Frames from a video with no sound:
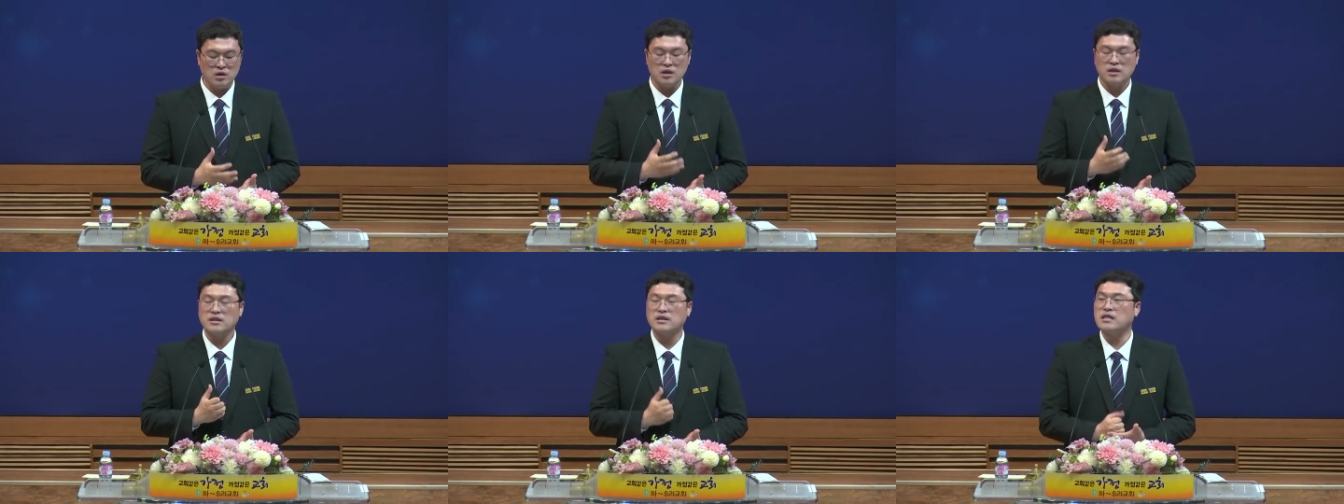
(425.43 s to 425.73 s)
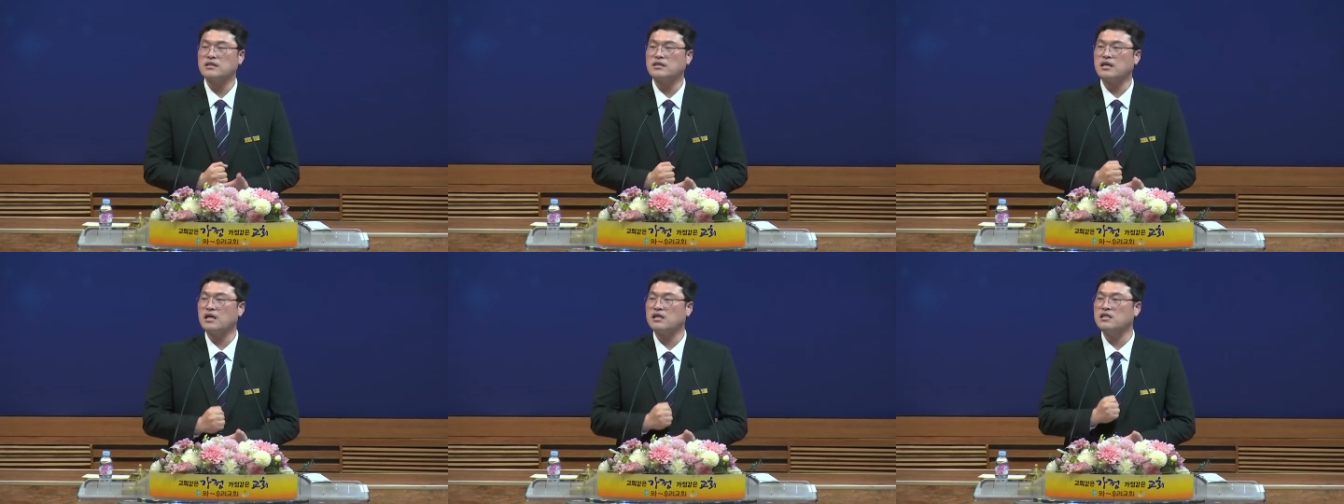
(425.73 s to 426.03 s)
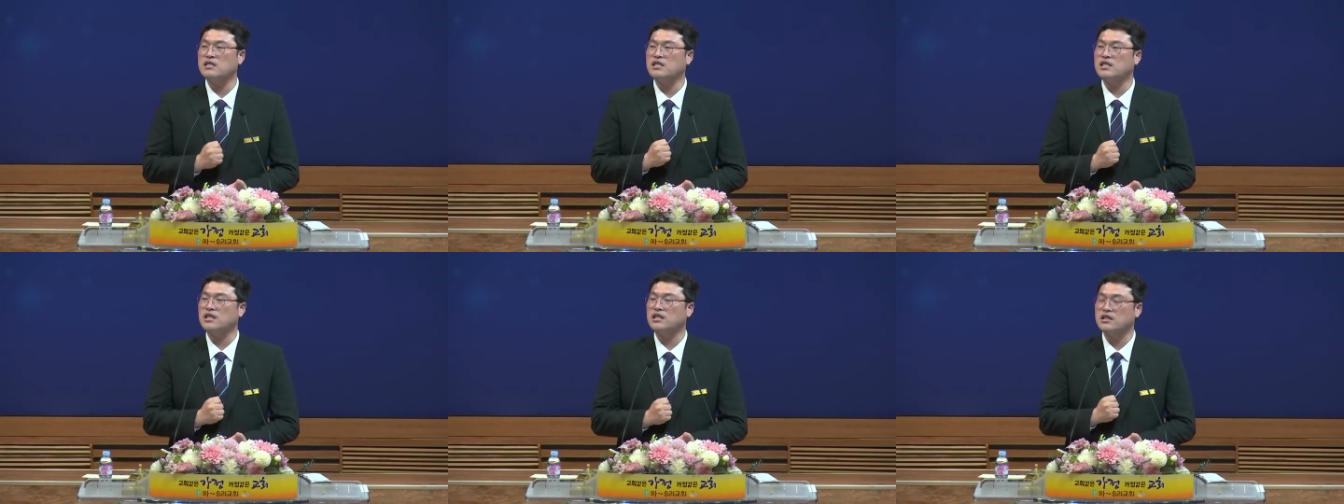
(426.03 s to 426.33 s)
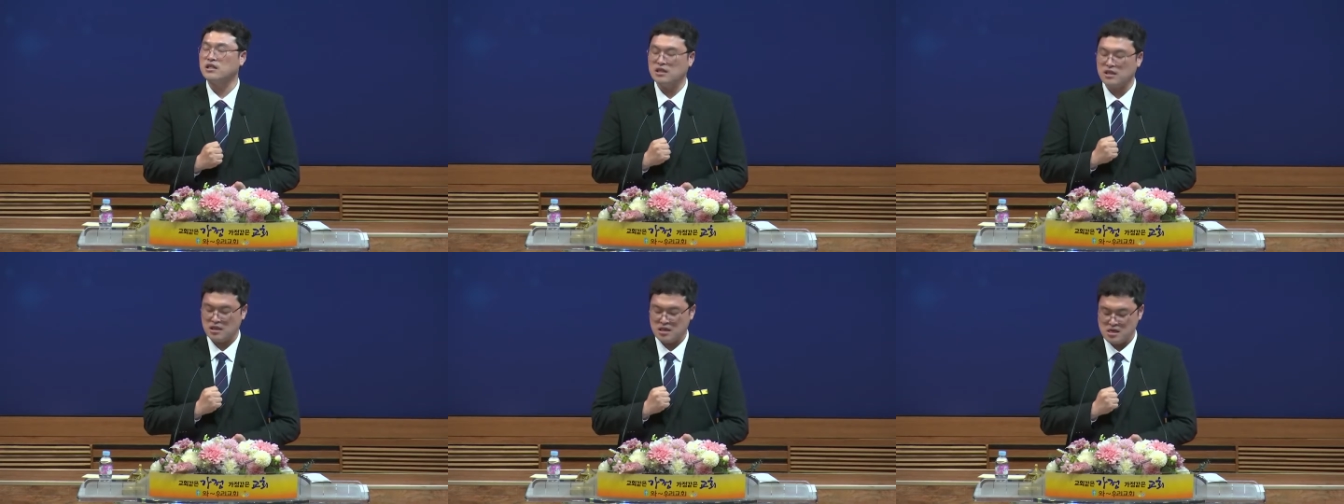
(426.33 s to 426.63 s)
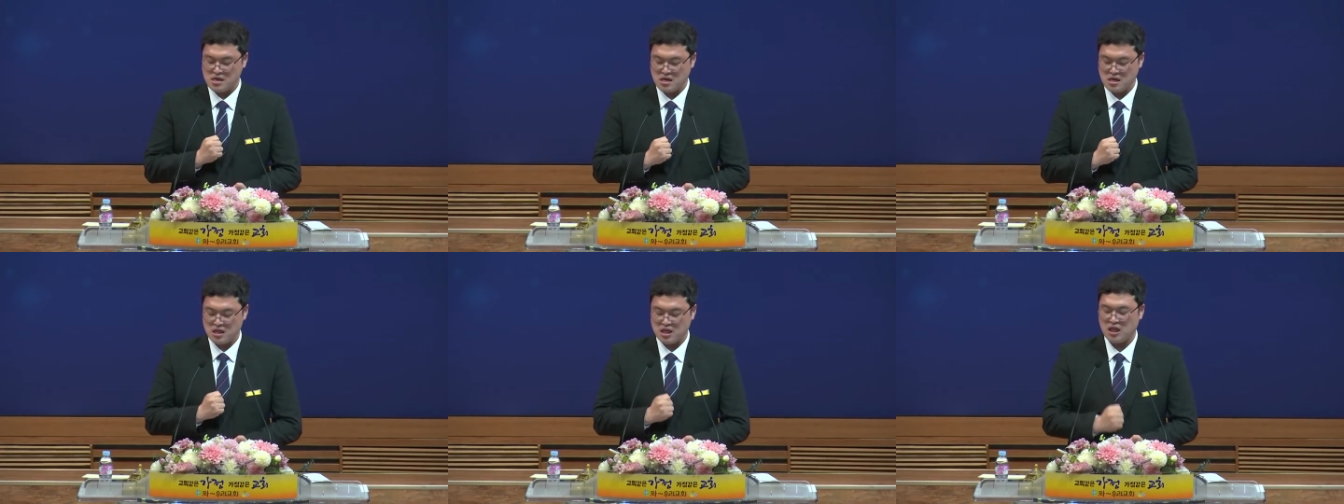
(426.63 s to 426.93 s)
세상을 이기는
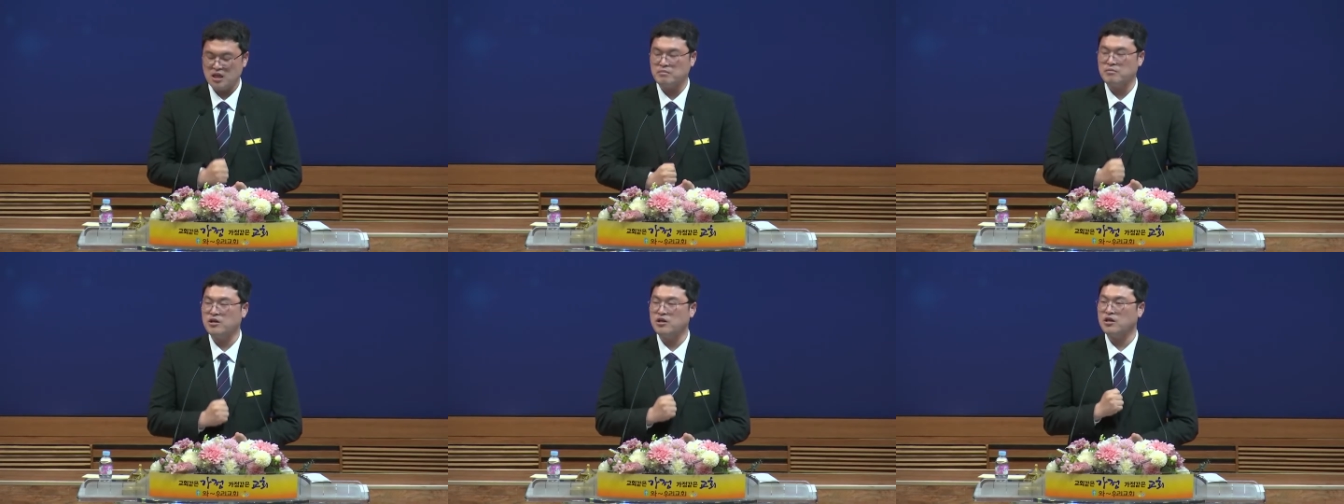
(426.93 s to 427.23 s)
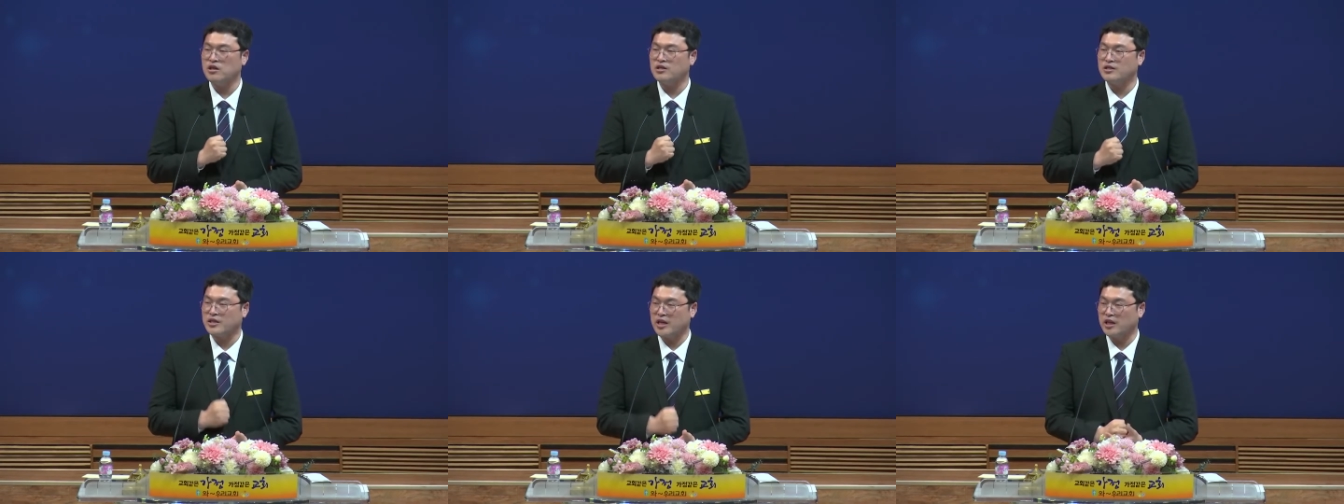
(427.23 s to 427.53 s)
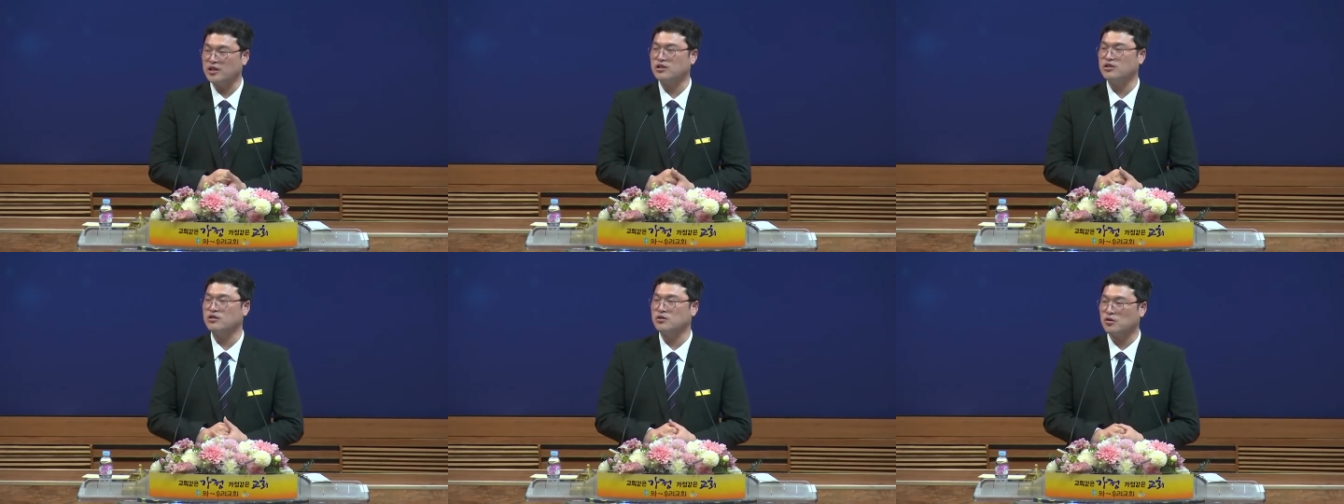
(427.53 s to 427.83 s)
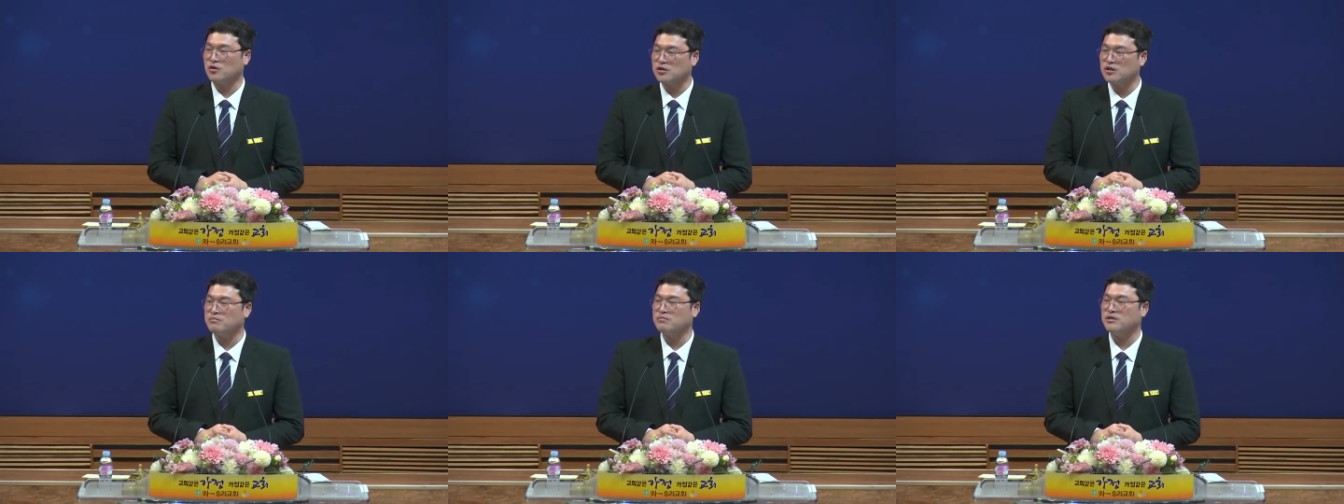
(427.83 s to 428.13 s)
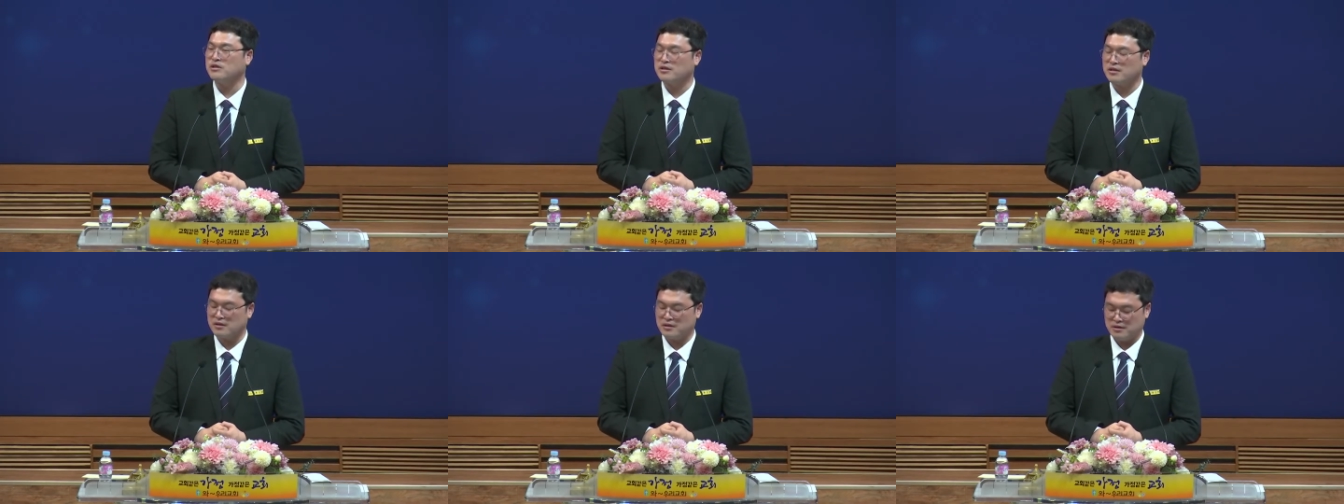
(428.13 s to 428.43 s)
힘이 되는
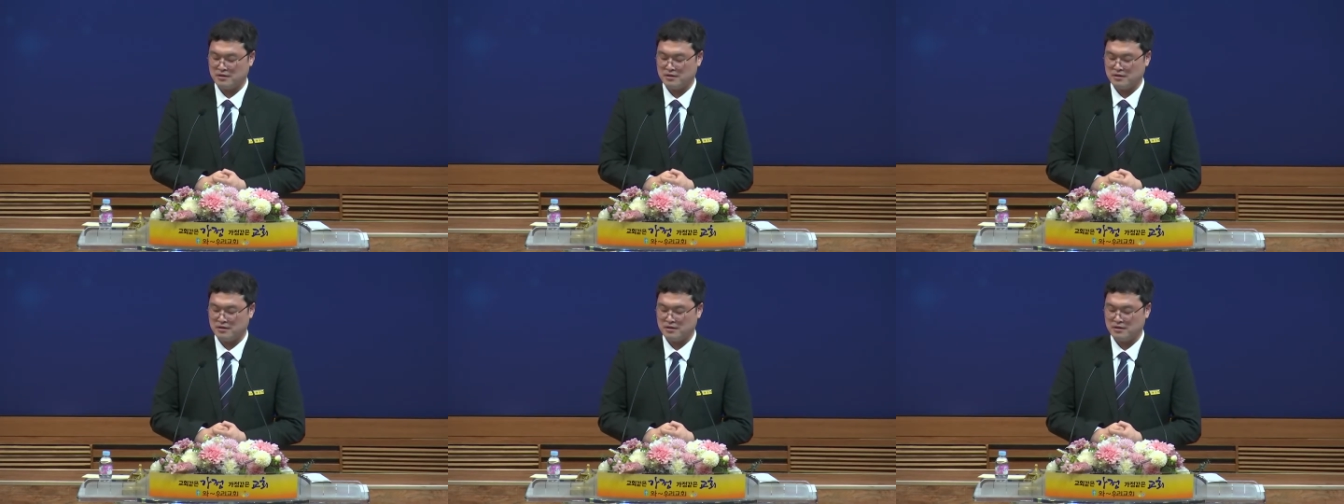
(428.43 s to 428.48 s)
것입니다.